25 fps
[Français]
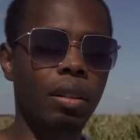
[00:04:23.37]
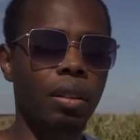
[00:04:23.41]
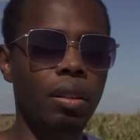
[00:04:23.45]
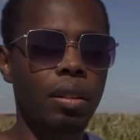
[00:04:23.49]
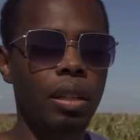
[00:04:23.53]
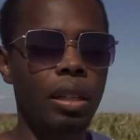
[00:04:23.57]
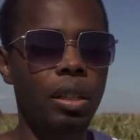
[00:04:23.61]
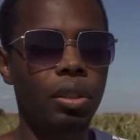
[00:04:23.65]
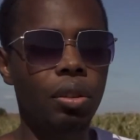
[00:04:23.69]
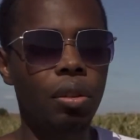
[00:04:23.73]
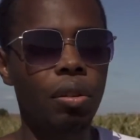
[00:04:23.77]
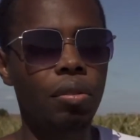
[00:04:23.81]
que
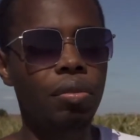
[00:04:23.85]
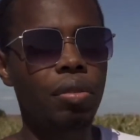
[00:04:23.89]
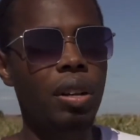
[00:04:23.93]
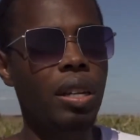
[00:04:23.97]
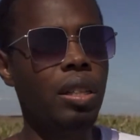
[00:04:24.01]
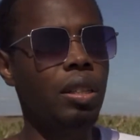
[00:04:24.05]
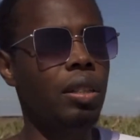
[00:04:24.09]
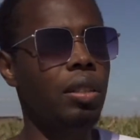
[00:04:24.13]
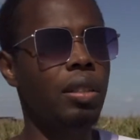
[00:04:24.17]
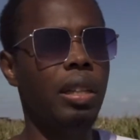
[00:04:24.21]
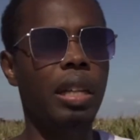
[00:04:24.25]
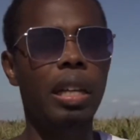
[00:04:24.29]
les gens
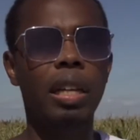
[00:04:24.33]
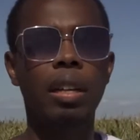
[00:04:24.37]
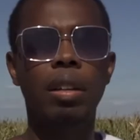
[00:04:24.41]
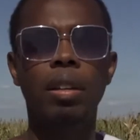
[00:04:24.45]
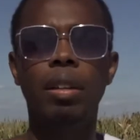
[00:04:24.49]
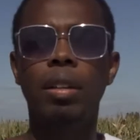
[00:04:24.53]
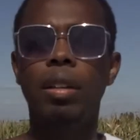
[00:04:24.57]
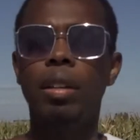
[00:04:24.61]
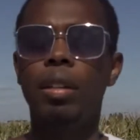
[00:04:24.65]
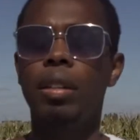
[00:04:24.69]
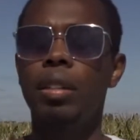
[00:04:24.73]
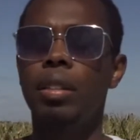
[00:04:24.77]
fassent des
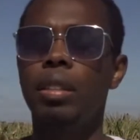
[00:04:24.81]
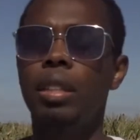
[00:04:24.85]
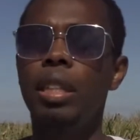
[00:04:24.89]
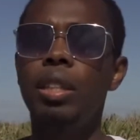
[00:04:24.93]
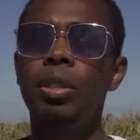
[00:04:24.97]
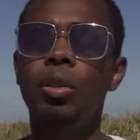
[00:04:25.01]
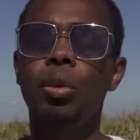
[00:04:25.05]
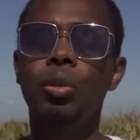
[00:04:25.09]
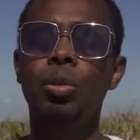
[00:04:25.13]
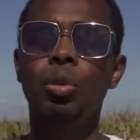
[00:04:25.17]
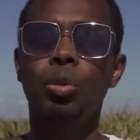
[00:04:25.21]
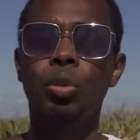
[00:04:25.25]

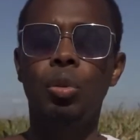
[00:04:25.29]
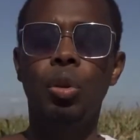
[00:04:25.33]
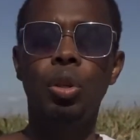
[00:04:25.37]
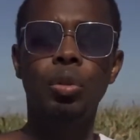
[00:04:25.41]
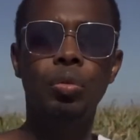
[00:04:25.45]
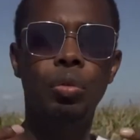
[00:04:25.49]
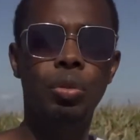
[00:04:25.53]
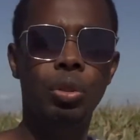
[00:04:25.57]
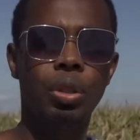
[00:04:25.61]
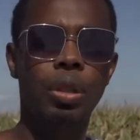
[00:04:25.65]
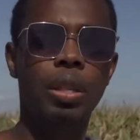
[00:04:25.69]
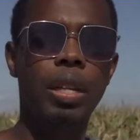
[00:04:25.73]
échanges
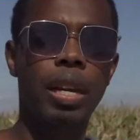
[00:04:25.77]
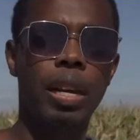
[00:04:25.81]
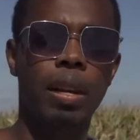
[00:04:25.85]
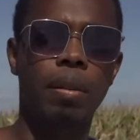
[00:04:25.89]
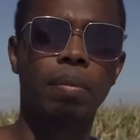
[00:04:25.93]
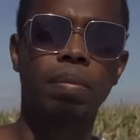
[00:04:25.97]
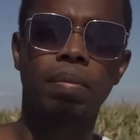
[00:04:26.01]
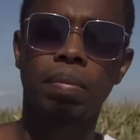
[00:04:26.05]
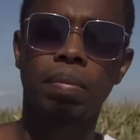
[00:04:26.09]
transfusionnels.